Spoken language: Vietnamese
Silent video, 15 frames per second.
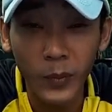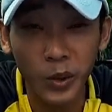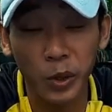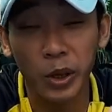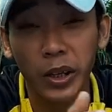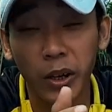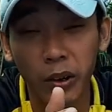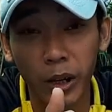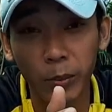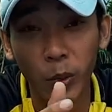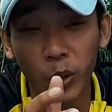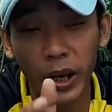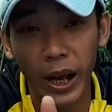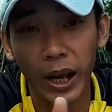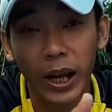tùy theo cái
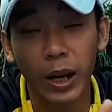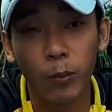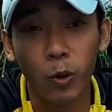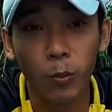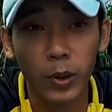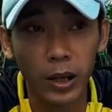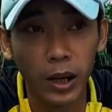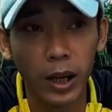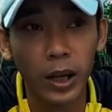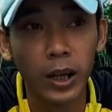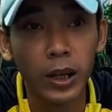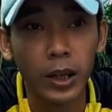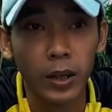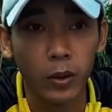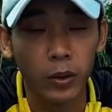mùa nắng hay là mùa mưa
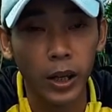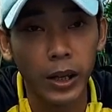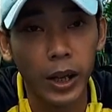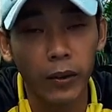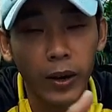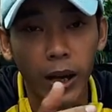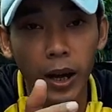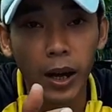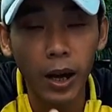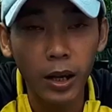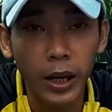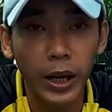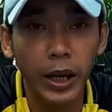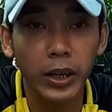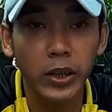rồi tùy theo cây lớn
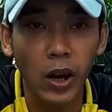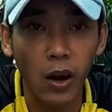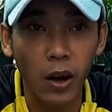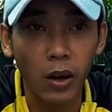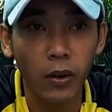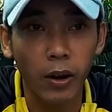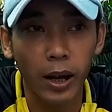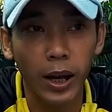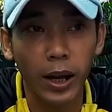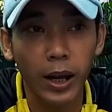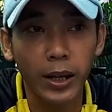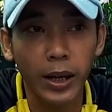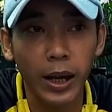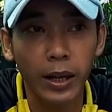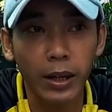hay cây nhỏ hoặc là
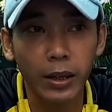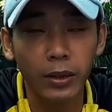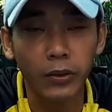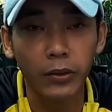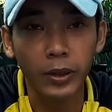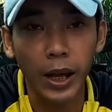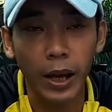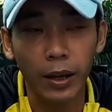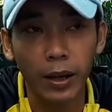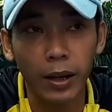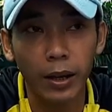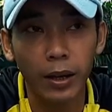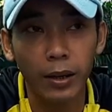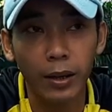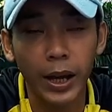cái cây trưởng thành hay
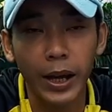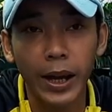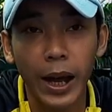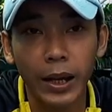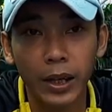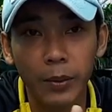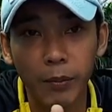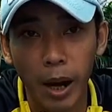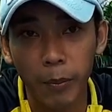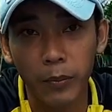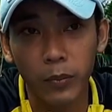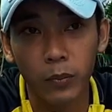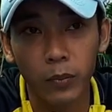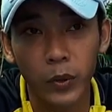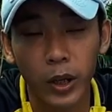là cây đang đi mầm
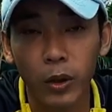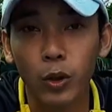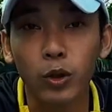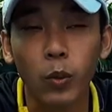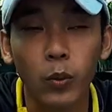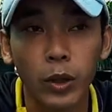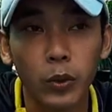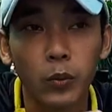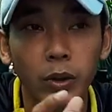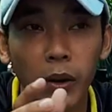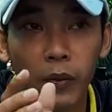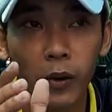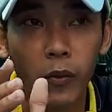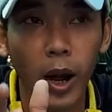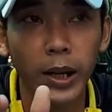thì nói chung là chúng ta
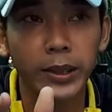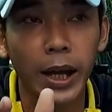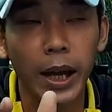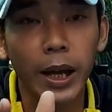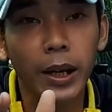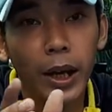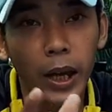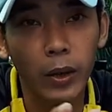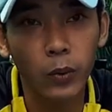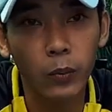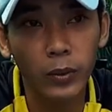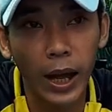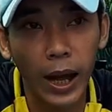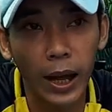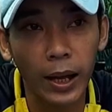phải quan sát cái cây của chúng
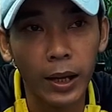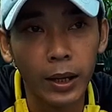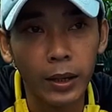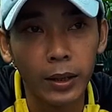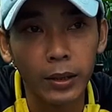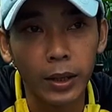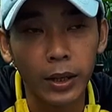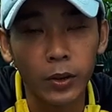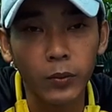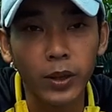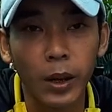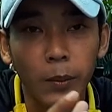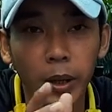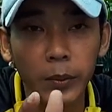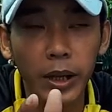ta thì chúng
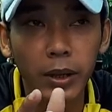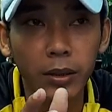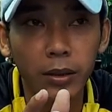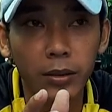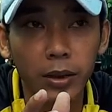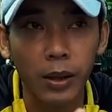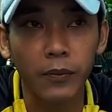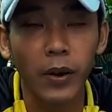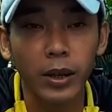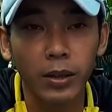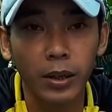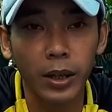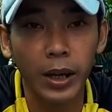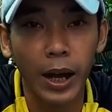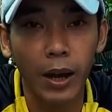ta mới biết xịt phân như
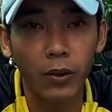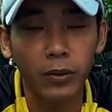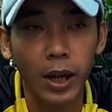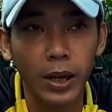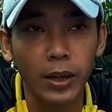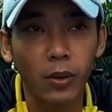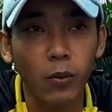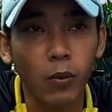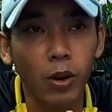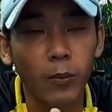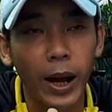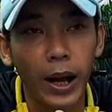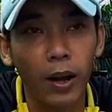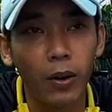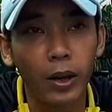thế nào tại vì có
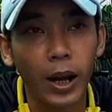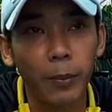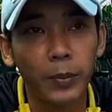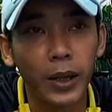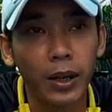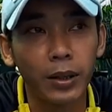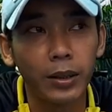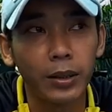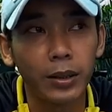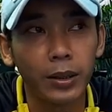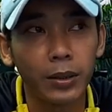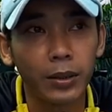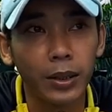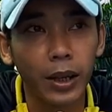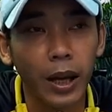bạn hỏi lâm ừ
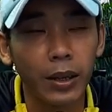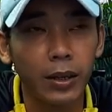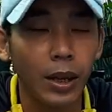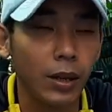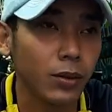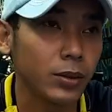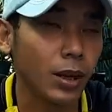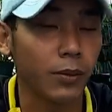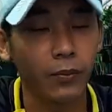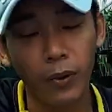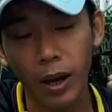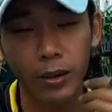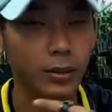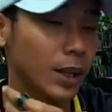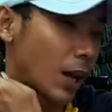cây gì rồi xịt
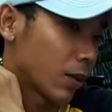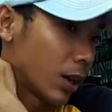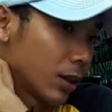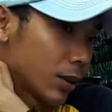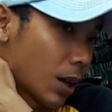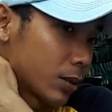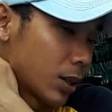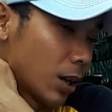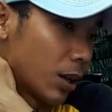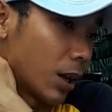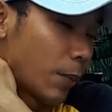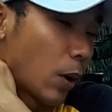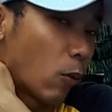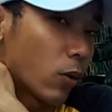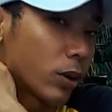phân sao thì thật sự
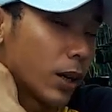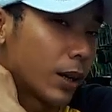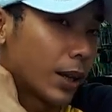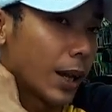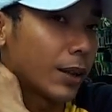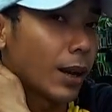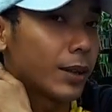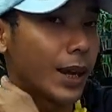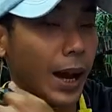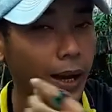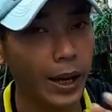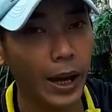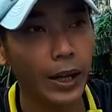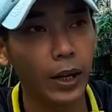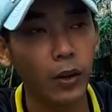lâm không có nhìn thấy tình trạng
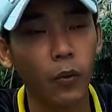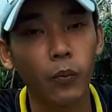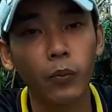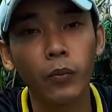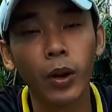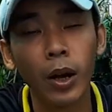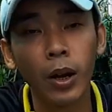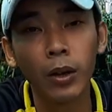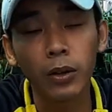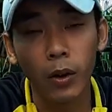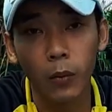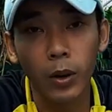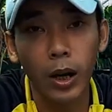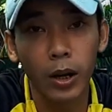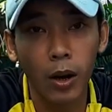cây thì cũng
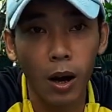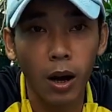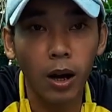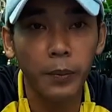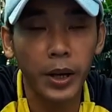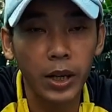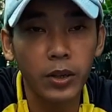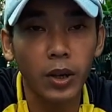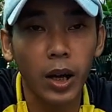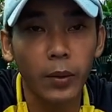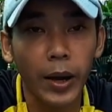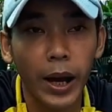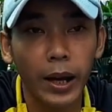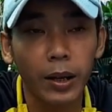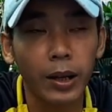cũng hơi khó góp ý cho các
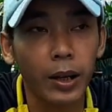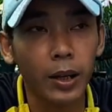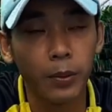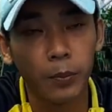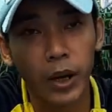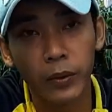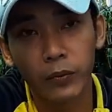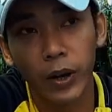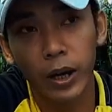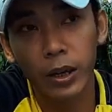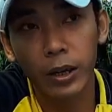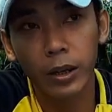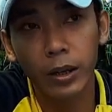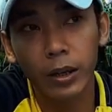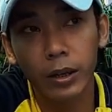bạn mình
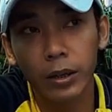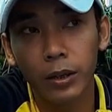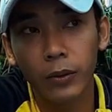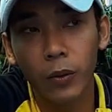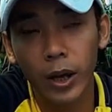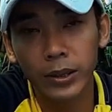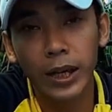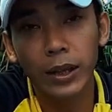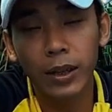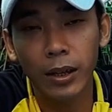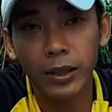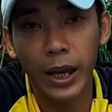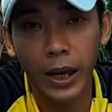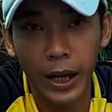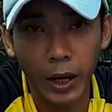phải quan sát tình
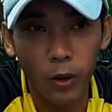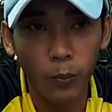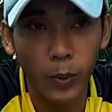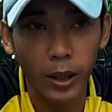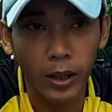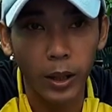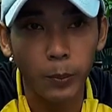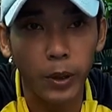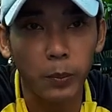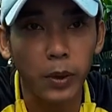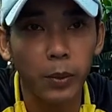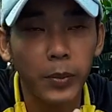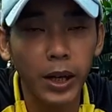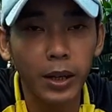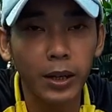trạng cây của mình thì mình mới
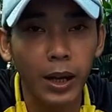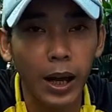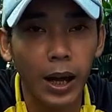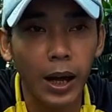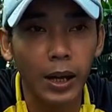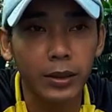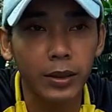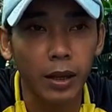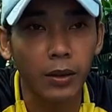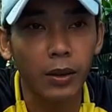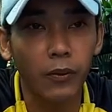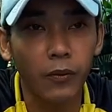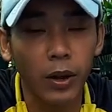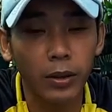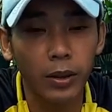biết là xịt nó
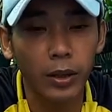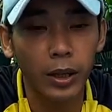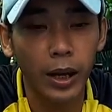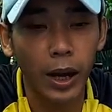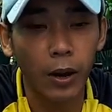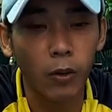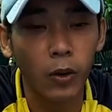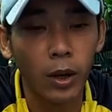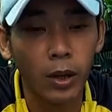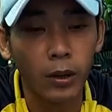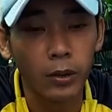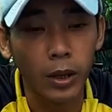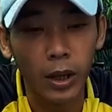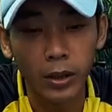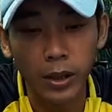phân như thế nào
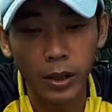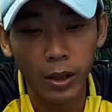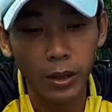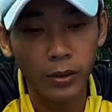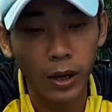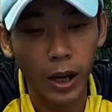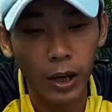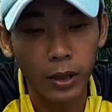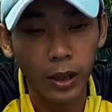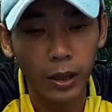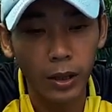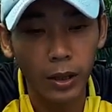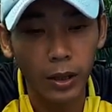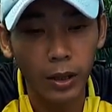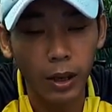thì xịt kích rễ
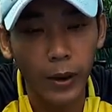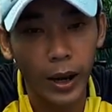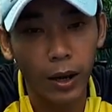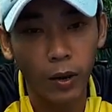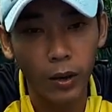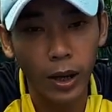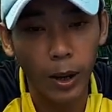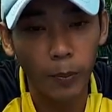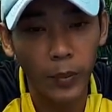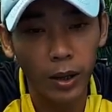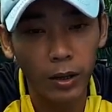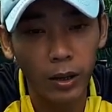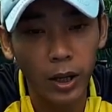thì các bạn hỏi lâm á,